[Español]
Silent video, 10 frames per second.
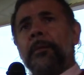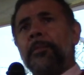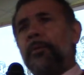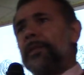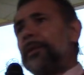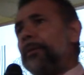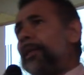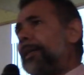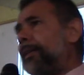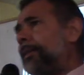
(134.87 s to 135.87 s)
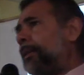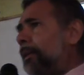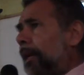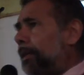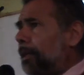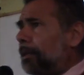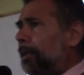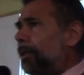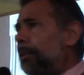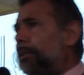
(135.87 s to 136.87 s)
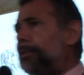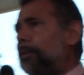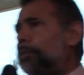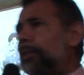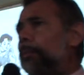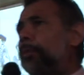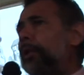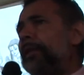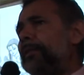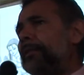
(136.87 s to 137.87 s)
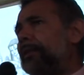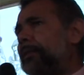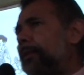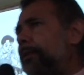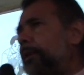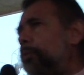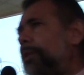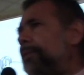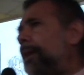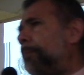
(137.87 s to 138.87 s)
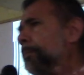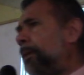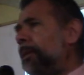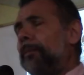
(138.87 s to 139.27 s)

Vos vas a ver que hay gente que te dice cosas muy lindas a través del WhatsApp